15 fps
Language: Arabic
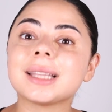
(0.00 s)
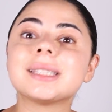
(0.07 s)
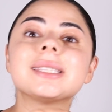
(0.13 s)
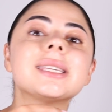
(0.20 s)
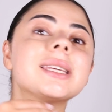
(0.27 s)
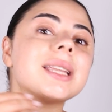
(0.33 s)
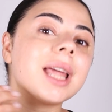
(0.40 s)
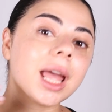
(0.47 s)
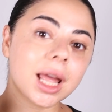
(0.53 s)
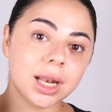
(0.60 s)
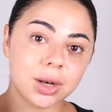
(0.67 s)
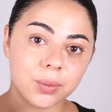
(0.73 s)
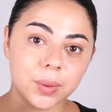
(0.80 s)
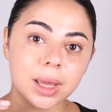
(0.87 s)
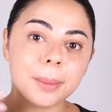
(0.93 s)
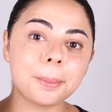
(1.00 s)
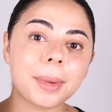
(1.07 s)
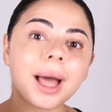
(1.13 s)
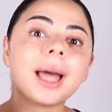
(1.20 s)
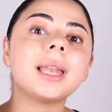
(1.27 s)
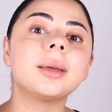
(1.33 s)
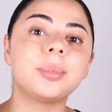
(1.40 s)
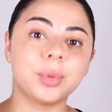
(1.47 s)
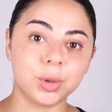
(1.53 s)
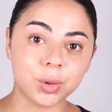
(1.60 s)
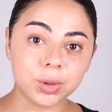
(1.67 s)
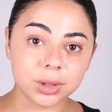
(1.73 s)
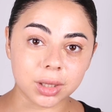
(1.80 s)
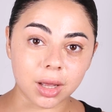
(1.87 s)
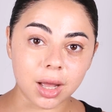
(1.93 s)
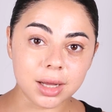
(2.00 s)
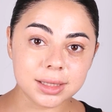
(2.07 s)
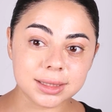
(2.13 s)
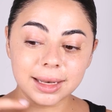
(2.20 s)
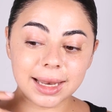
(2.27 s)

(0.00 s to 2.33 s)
كتير حلوه مع البرودكت